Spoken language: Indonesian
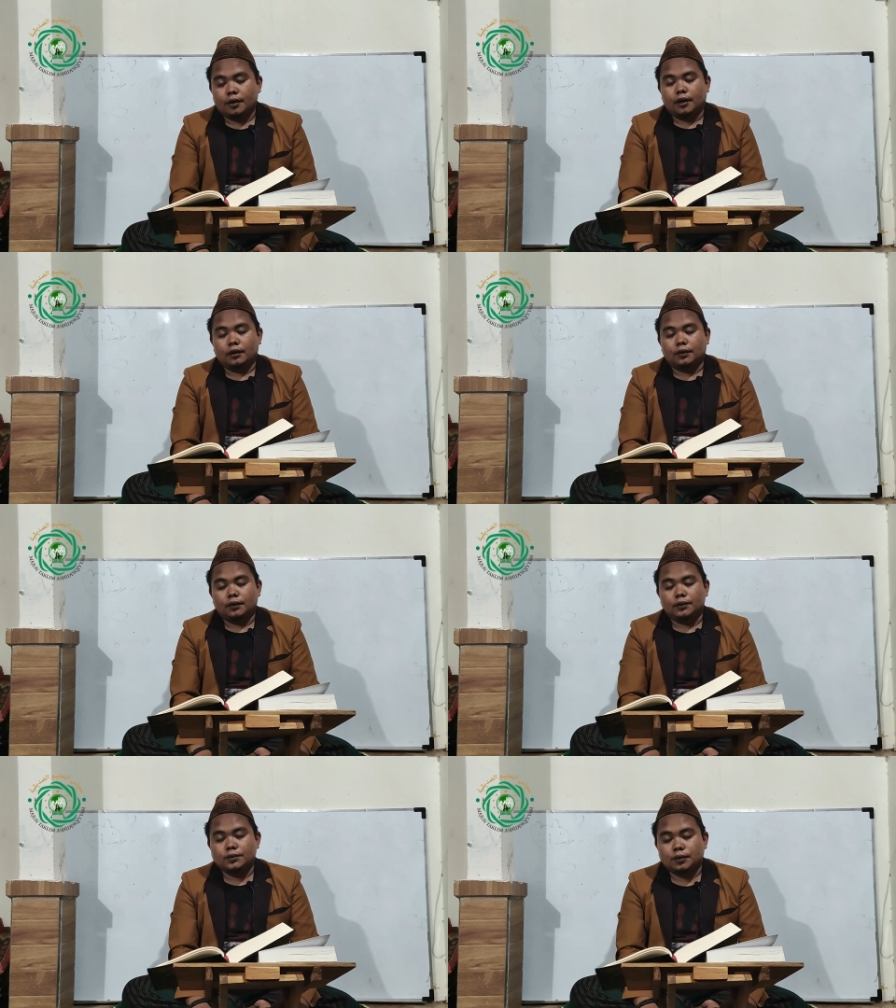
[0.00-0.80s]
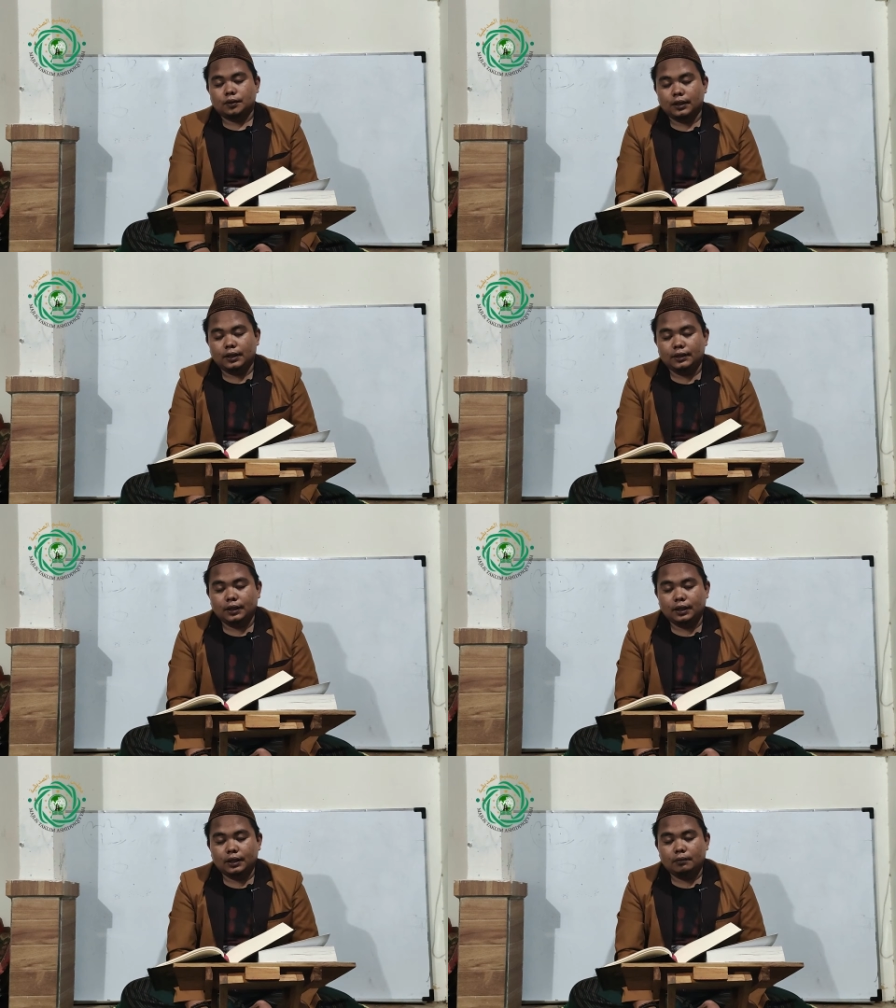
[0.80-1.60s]
atau sholat
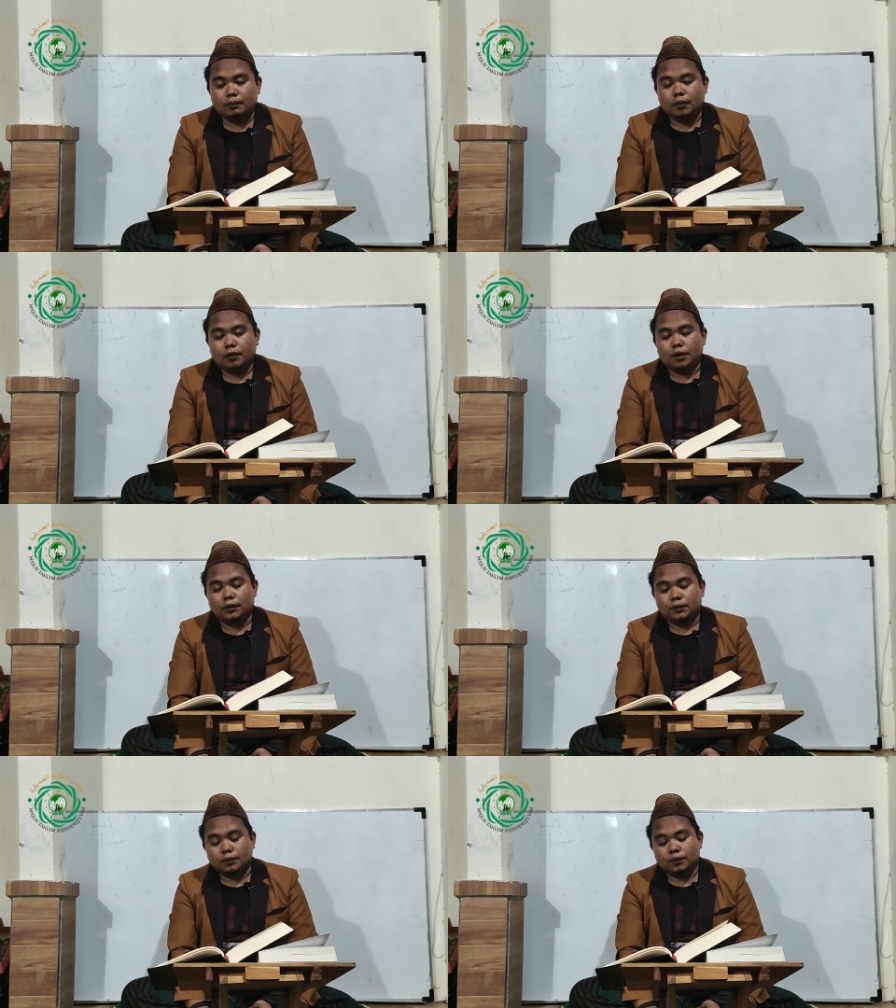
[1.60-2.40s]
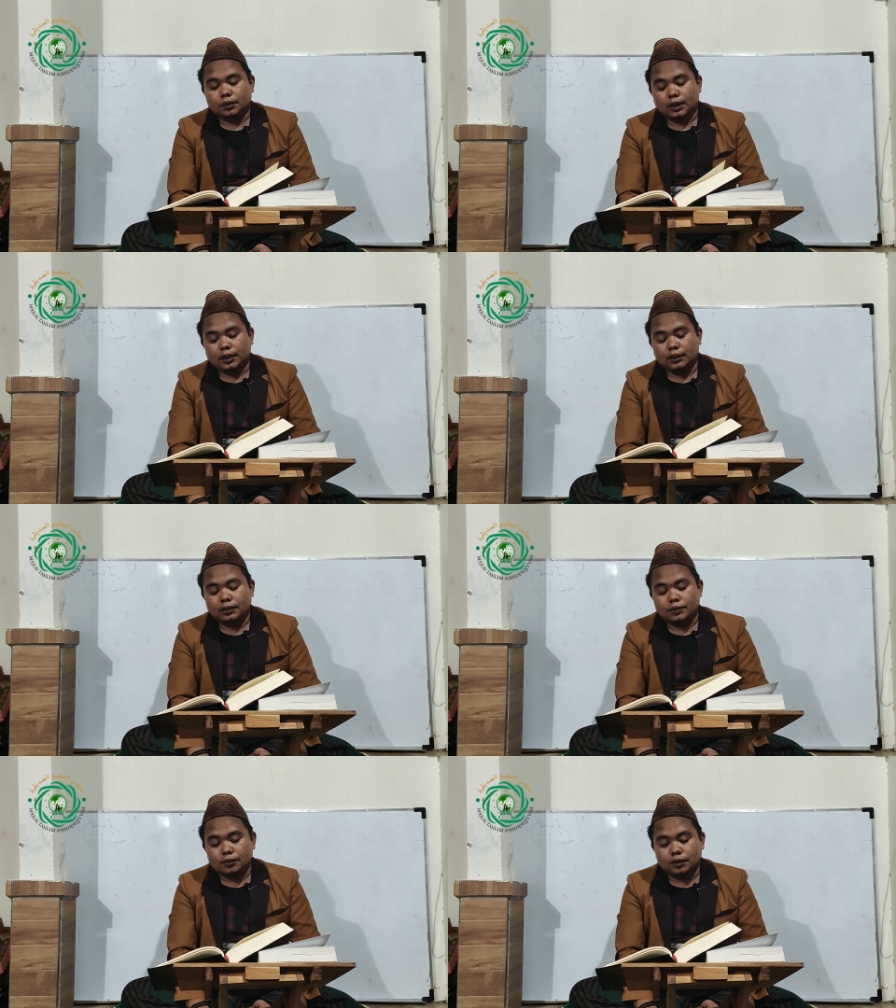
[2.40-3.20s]
yang lima waktu
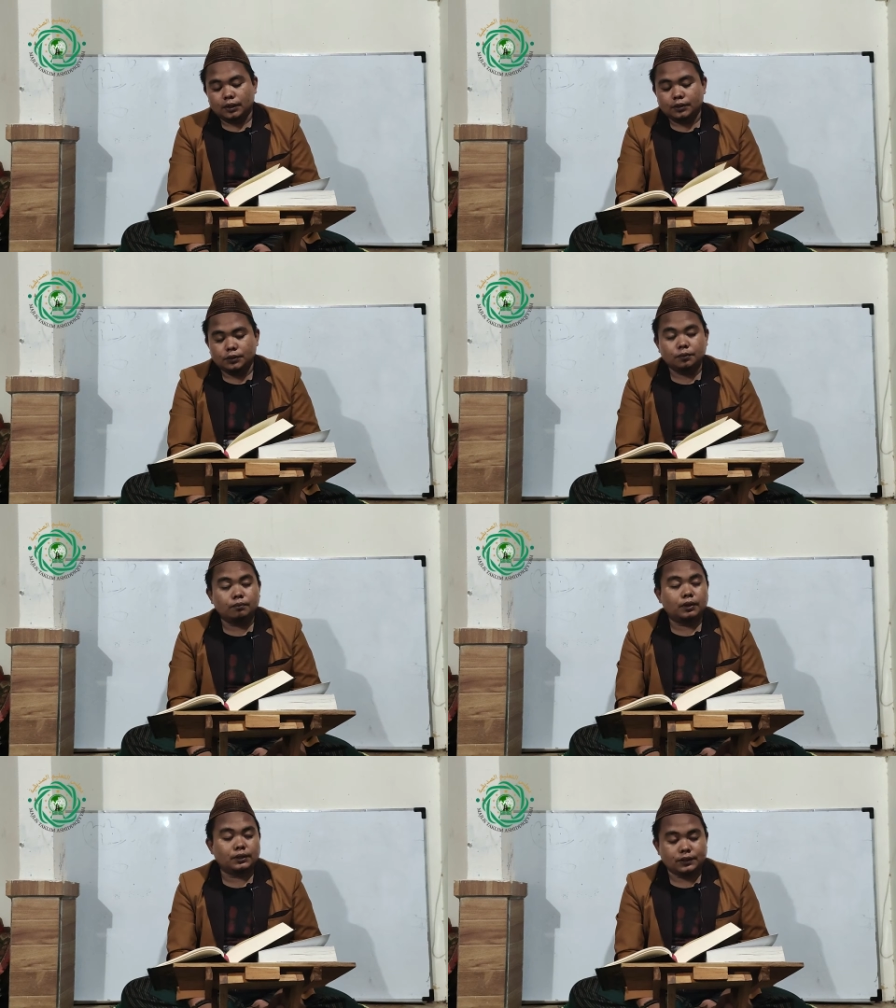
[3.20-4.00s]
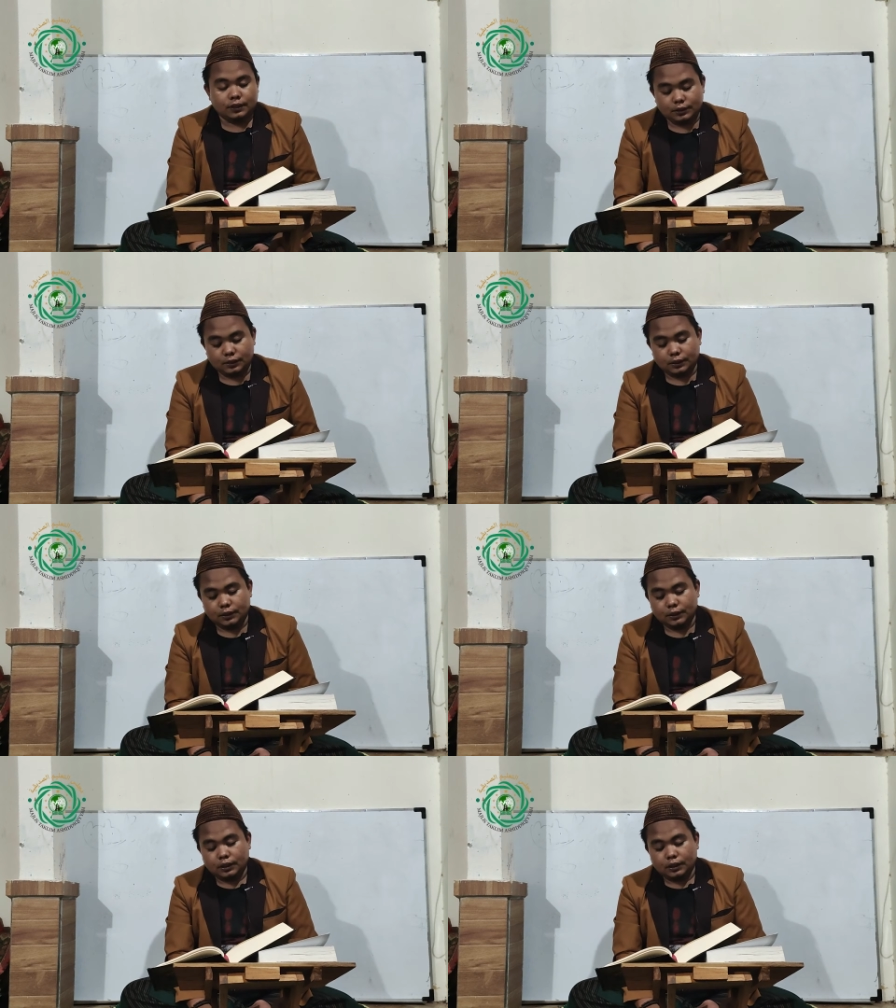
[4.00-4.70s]
dan sholat Jumat saja.